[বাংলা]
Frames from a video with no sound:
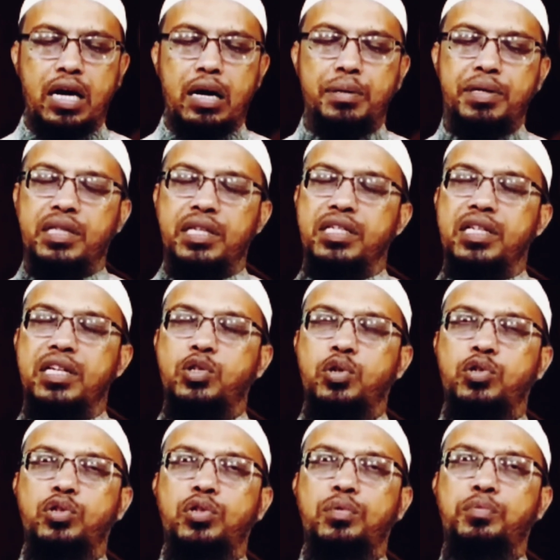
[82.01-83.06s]
আমাদের দেশের
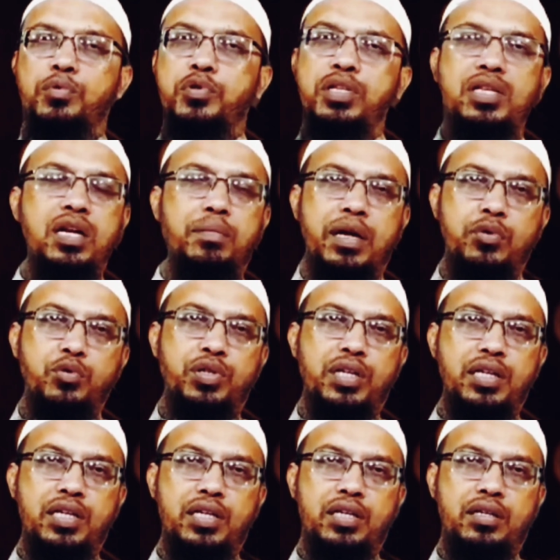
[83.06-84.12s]
সচেতন প্রতিটা মানুষের